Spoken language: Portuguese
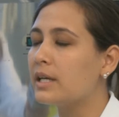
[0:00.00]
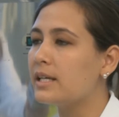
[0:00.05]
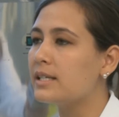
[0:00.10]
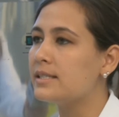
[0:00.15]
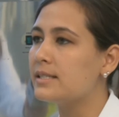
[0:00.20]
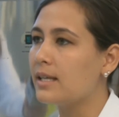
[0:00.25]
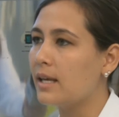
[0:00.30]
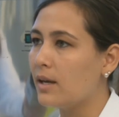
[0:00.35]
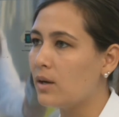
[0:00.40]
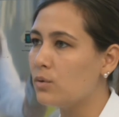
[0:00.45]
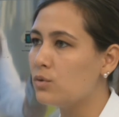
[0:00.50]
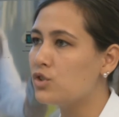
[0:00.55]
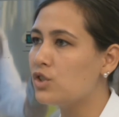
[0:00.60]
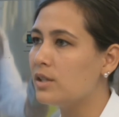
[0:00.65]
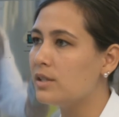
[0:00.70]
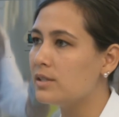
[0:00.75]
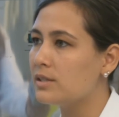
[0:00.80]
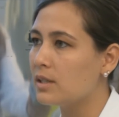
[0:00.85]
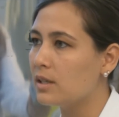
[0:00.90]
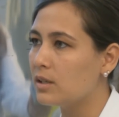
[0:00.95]
crescer
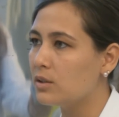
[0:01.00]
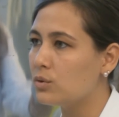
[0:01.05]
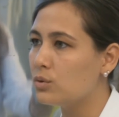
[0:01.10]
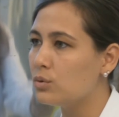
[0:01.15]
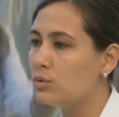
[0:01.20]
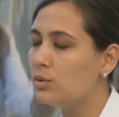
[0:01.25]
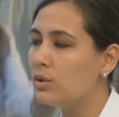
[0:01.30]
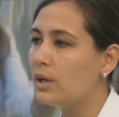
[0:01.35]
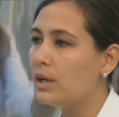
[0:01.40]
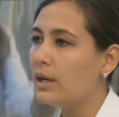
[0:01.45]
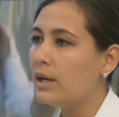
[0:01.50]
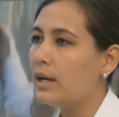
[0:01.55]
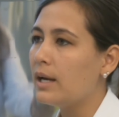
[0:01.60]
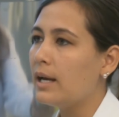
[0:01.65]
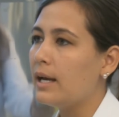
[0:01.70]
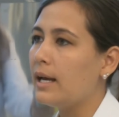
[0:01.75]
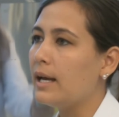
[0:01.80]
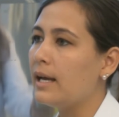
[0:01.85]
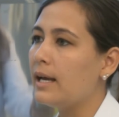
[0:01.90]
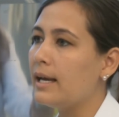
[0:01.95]
utilizando
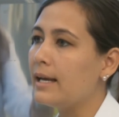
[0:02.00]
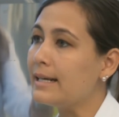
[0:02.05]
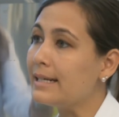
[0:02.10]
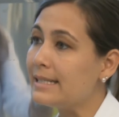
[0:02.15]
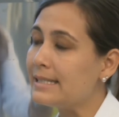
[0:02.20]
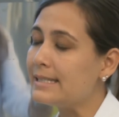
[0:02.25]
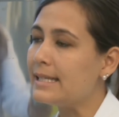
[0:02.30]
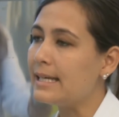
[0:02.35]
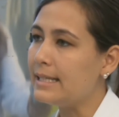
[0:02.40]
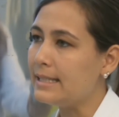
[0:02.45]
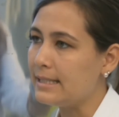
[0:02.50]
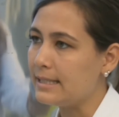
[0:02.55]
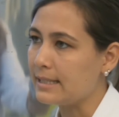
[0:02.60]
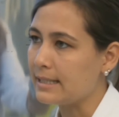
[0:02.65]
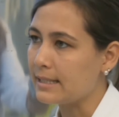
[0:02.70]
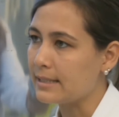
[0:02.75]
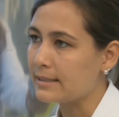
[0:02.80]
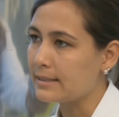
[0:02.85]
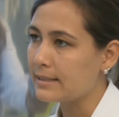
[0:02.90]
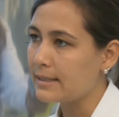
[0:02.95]
é,
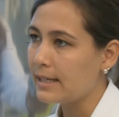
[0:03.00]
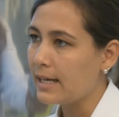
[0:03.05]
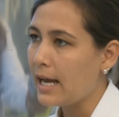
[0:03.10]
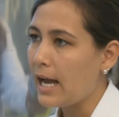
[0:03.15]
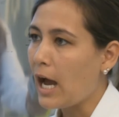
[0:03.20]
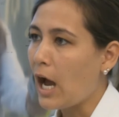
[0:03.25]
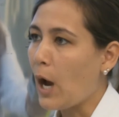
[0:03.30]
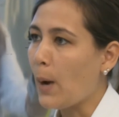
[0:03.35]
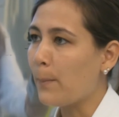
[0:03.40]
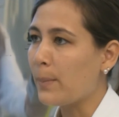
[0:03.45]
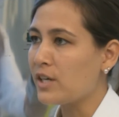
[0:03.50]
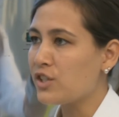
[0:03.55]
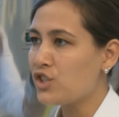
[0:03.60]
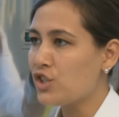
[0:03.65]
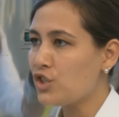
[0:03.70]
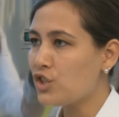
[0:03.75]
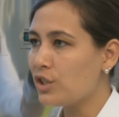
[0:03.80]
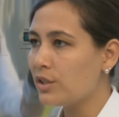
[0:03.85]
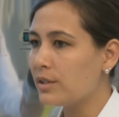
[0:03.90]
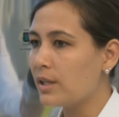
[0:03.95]
glicerina. A
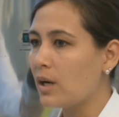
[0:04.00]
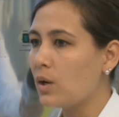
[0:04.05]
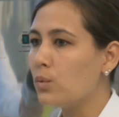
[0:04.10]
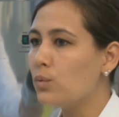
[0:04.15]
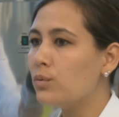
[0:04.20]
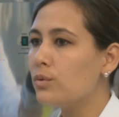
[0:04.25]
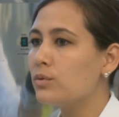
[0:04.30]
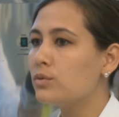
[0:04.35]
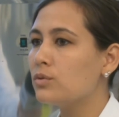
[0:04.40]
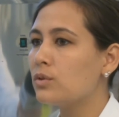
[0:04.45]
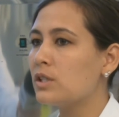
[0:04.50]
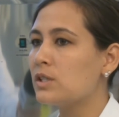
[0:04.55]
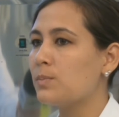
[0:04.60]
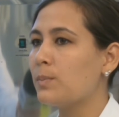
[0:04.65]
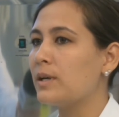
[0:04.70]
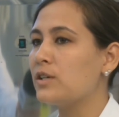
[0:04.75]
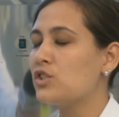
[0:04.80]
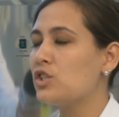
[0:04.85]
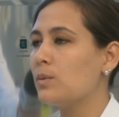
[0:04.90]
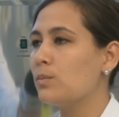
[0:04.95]
partir de então, nós
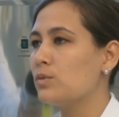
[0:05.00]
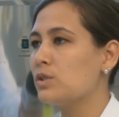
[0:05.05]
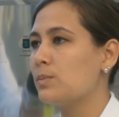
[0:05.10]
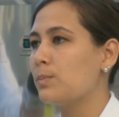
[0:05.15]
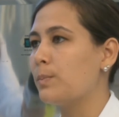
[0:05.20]
partimos